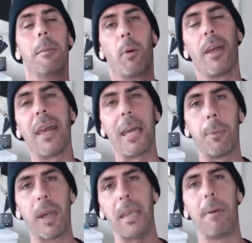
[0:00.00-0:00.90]
Voy a dejar
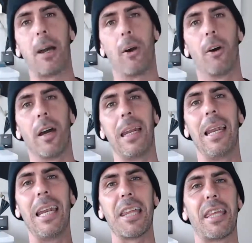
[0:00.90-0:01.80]
por aquí abajo el
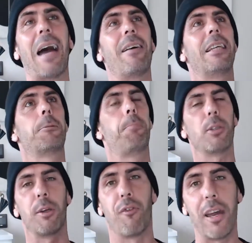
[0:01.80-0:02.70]
enlace a
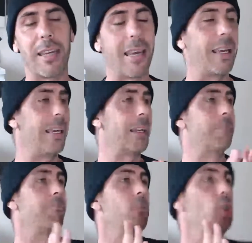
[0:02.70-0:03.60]
Spotify, que
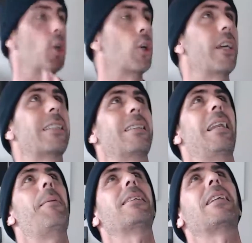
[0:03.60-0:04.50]
yo creo que es
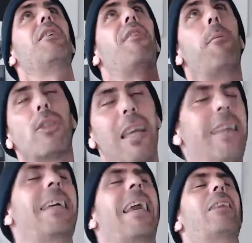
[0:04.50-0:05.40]
la más así famosa
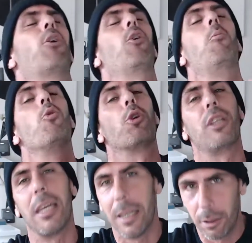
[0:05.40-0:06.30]
y que todo el mundo
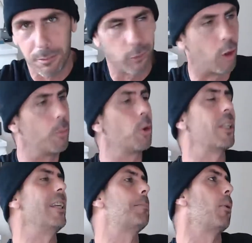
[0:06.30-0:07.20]
tiene, ¿no? Todo el mundo
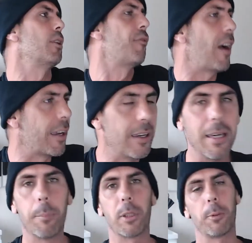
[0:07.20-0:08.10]
tiene Spotify
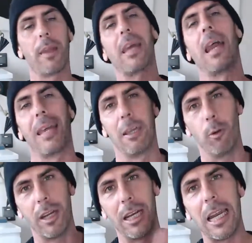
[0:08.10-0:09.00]
pues voy a dejar aquí
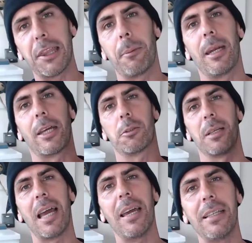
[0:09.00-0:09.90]
un enlace para que os
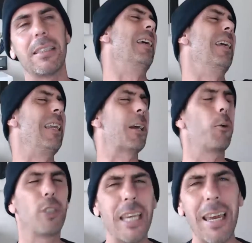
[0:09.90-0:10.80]
metáis y la
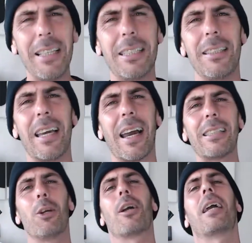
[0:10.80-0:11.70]
escuchéis y hagáis
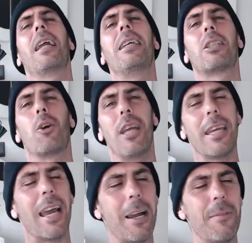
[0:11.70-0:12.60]
lo que queráis con
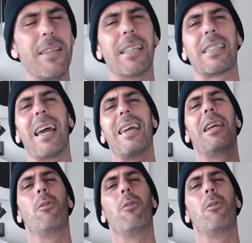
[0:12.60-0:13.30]
ella y está en